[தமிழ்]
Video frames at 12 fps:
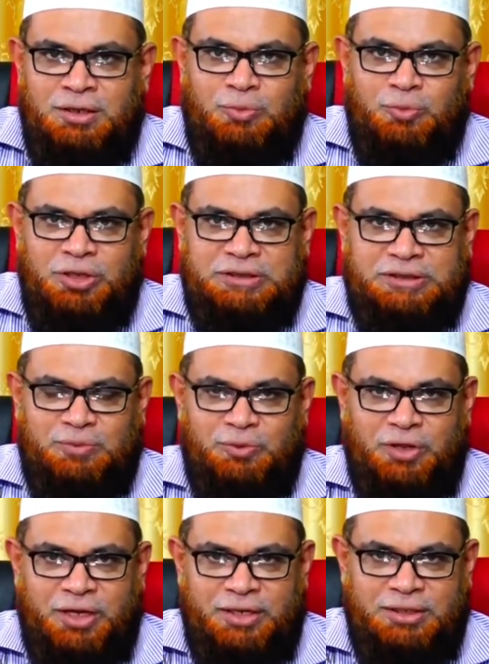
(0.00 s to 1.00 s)
நம்முடைய
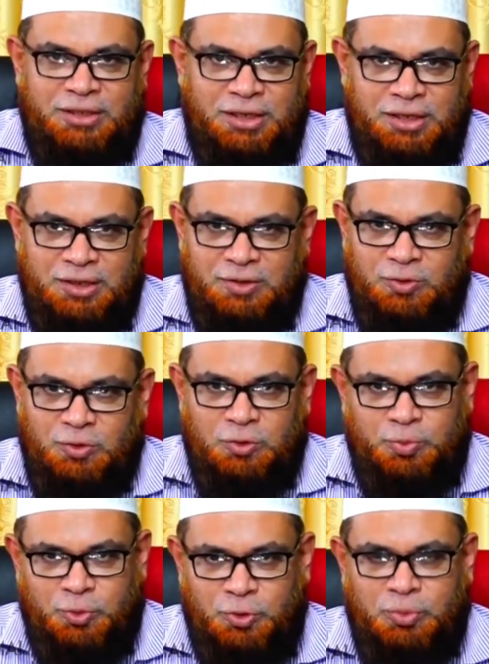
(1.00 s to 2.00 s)
சமுதாயத்தில் ஒரு
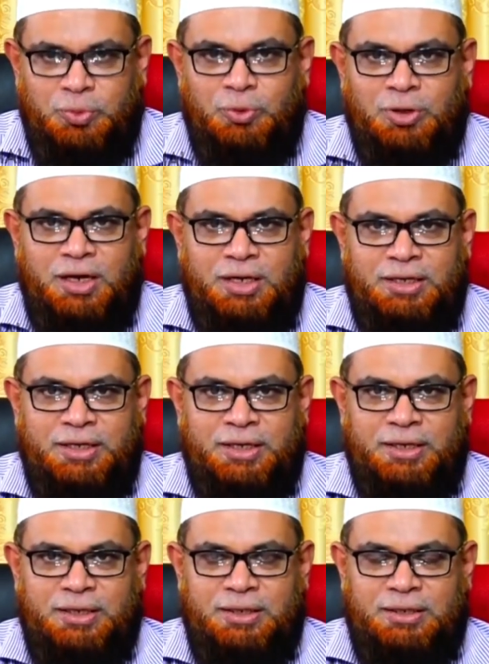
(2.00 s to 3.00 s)
பொடுப்போக்கான
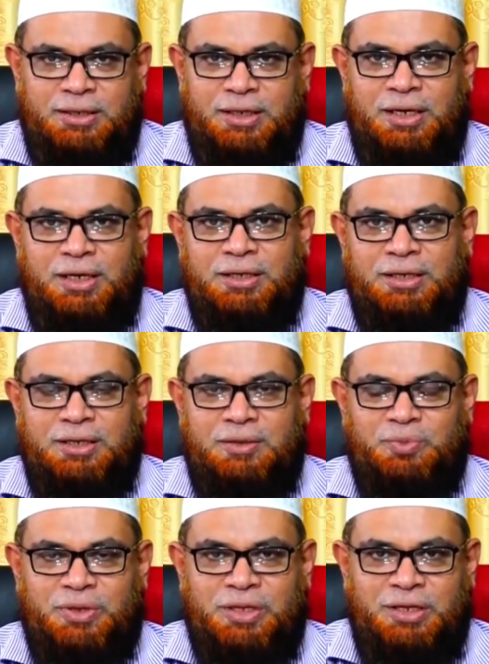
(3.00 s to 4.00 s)
நிலை
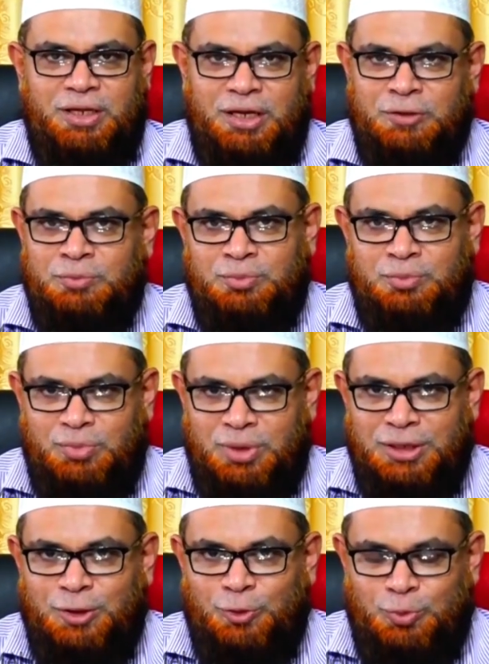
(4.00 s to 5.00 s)
இருப்பதை யாரும்
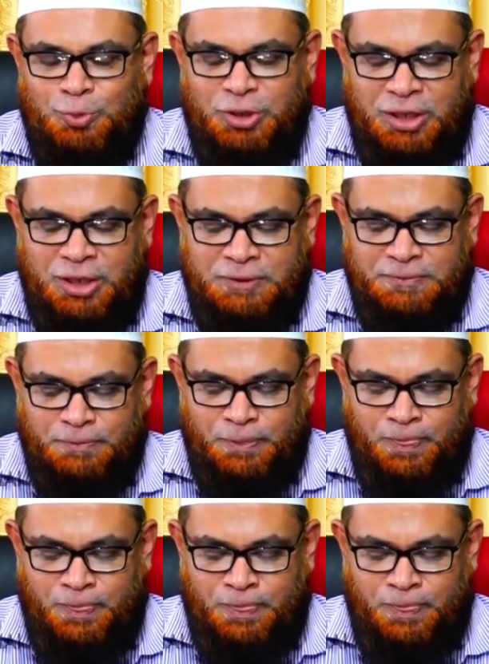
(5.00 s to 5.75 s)
மறுக்கவும் முடியாது